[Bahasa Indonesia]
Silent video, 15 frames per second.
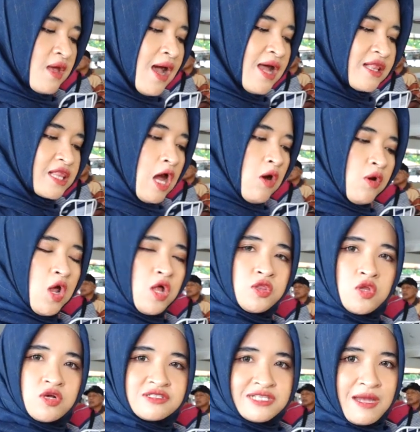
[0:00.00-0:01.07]
atau
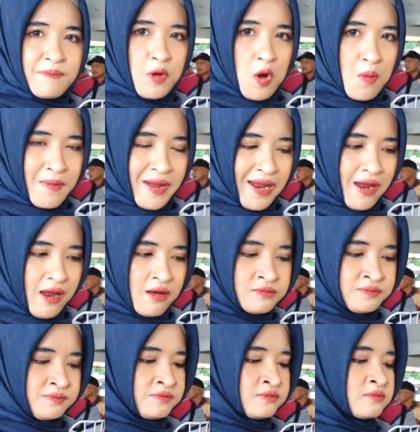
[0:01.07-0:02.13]
lontong cap gomeh.
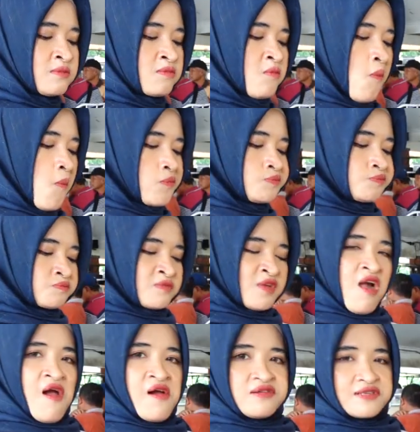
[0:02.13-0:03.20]
Hmm.
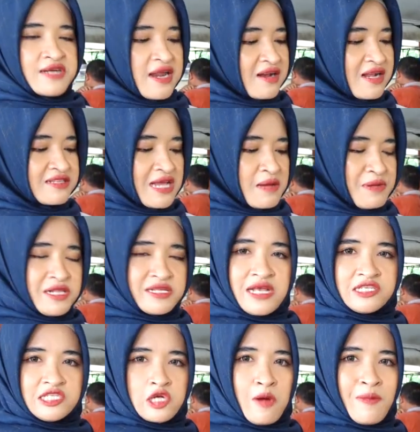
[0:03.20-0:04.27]
Karena
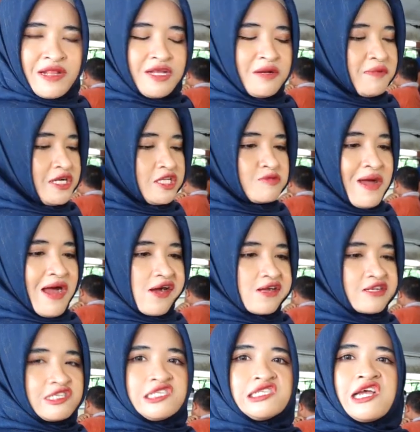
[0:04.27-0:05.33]
sambelnya gomanten pedes
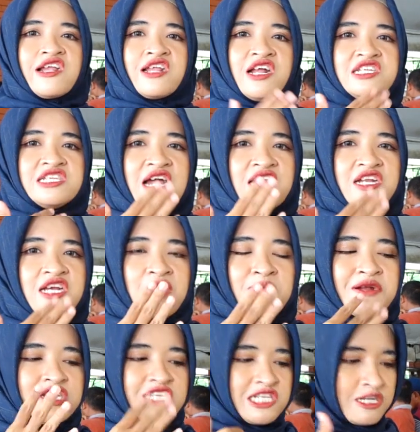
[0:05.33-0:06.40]
banget, saya jadi
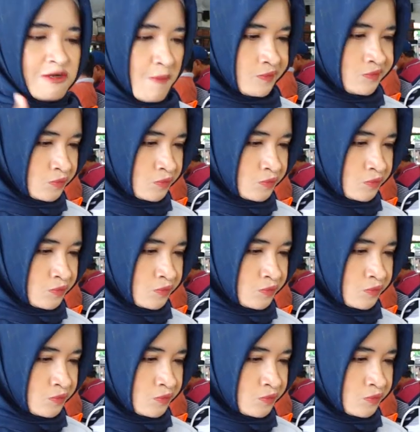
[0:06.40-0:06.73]
kepedesan.